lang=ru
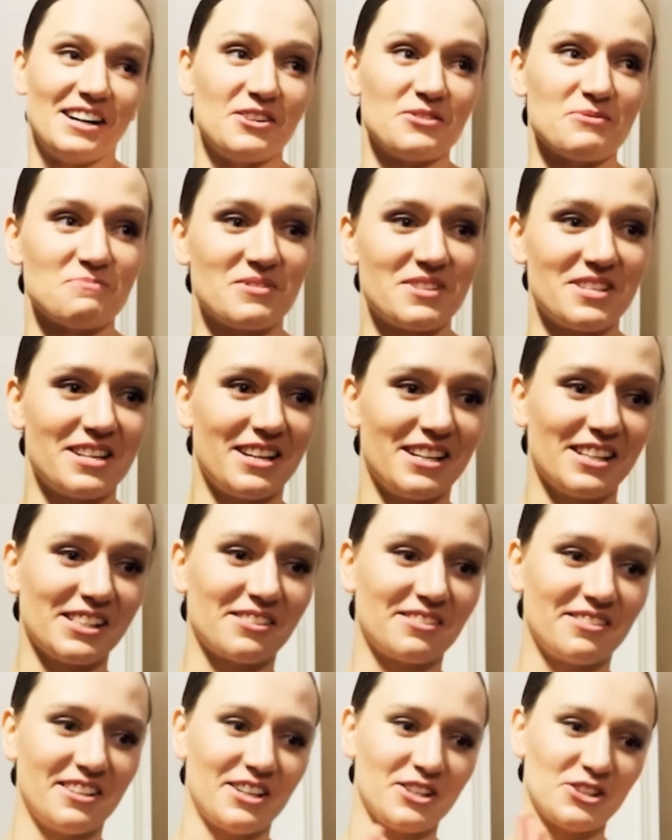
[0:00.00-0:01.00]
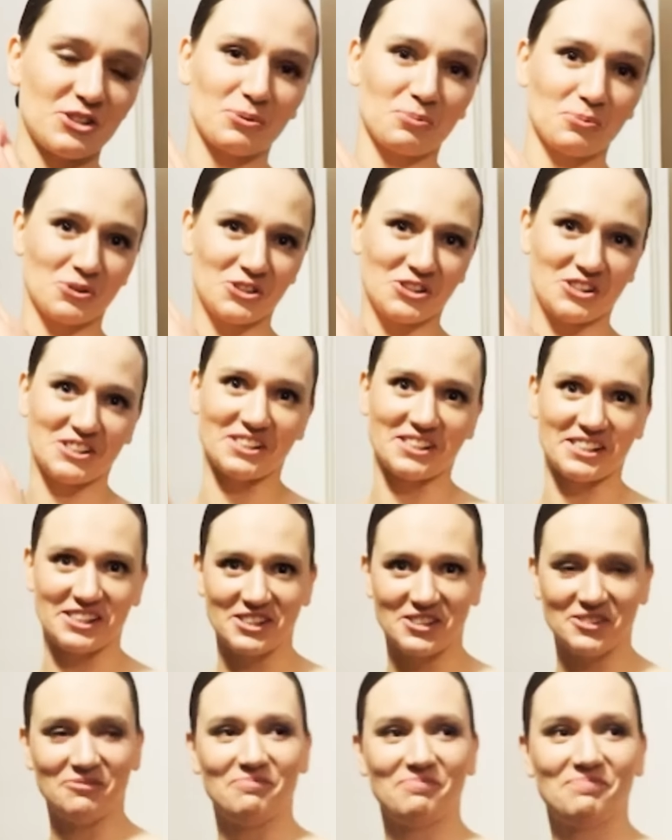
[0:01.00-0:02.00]
У меня свидание с
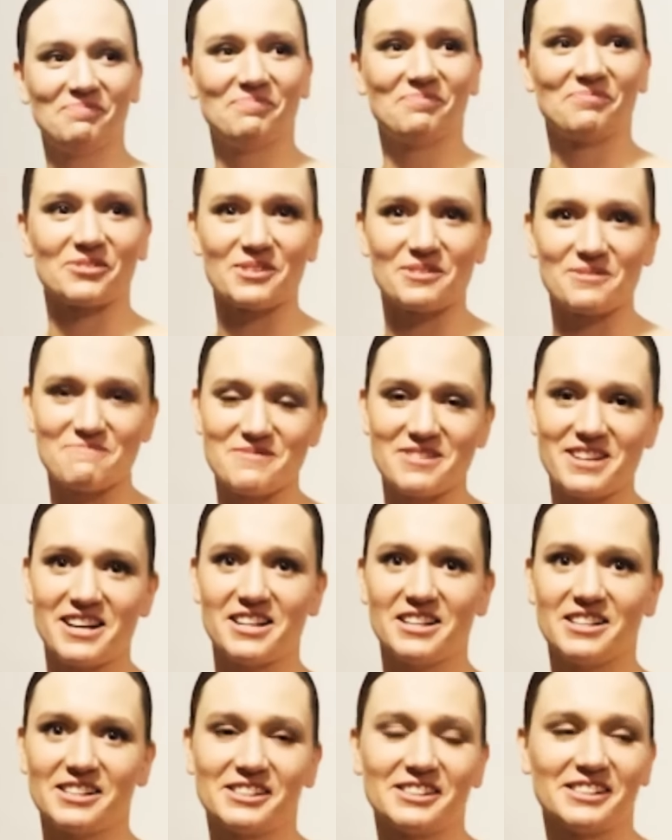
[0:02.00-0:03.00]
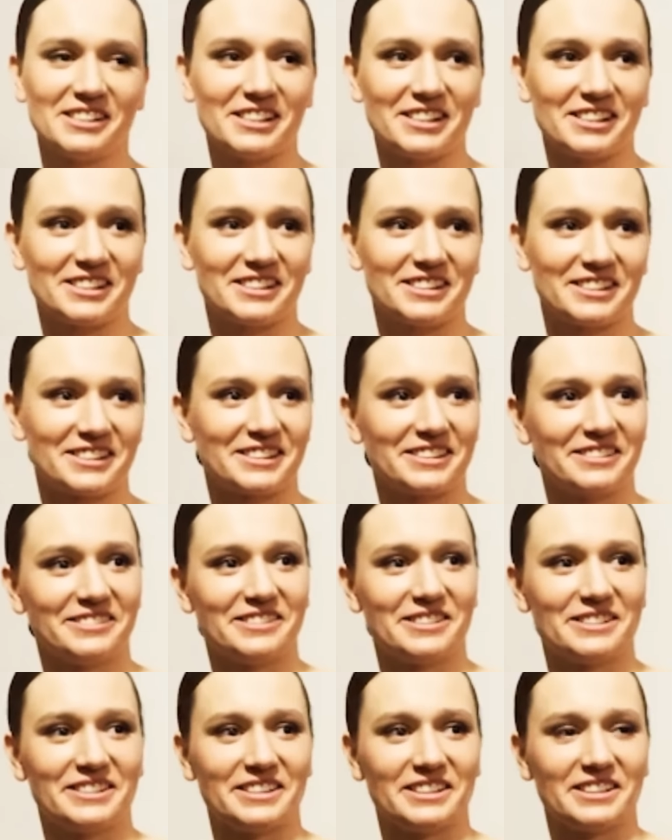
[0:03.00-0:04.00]
мужчиной. У меня от
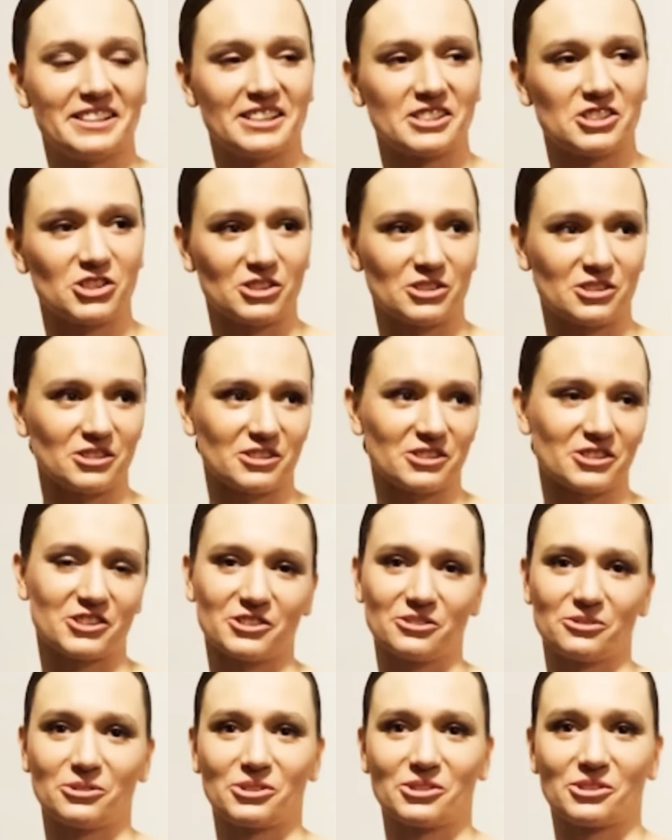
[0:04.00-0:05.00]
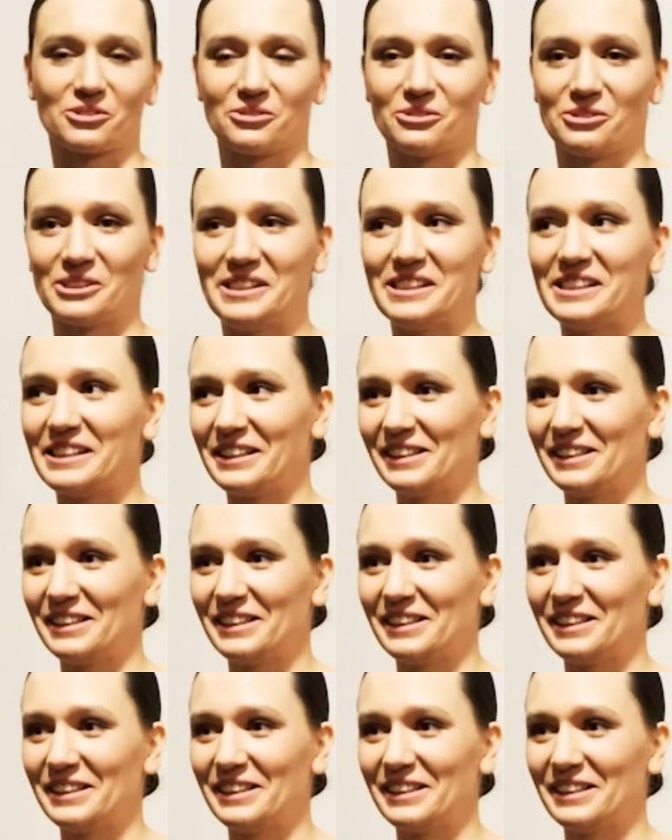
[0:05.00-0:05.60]
этого аж живот сводит,